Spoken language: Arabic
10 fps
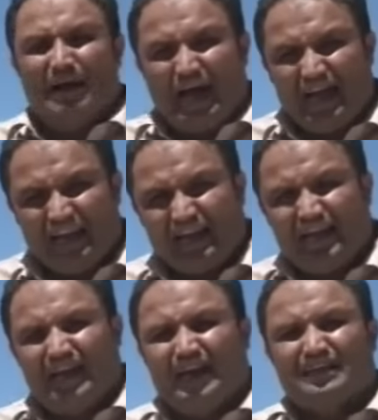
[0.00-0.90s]

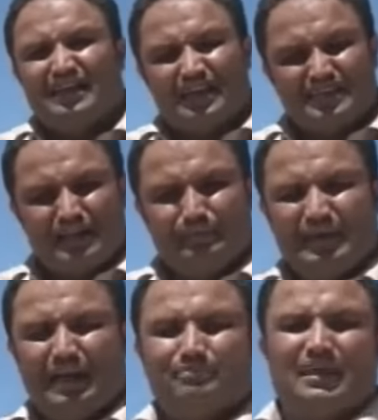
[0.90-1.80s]
معارك شرسة
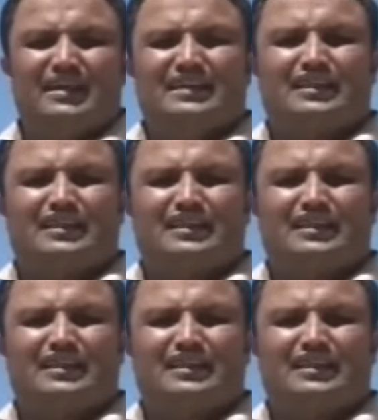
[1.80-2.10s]
بين أبطال